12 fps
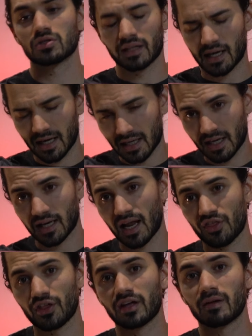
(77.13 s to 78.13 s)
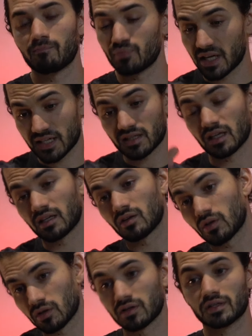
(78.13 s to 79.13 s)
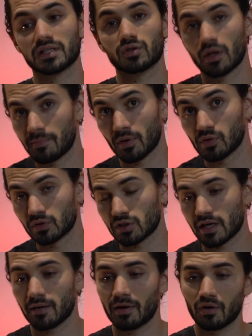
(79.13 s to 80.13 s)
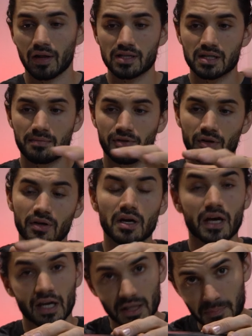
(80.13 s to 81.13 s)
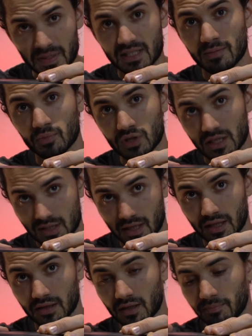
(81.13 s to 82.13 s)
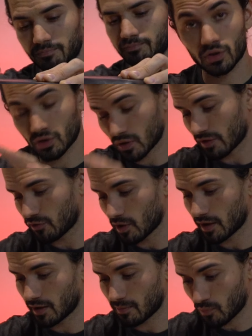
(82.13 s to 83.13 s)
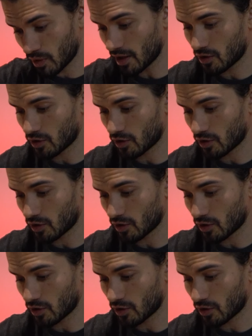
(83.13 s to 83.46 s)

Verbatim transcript: Dejaré el enlace de este y el resto de productos ahí abajo en la descripción y pasemos al siguiente. Otro que fue muy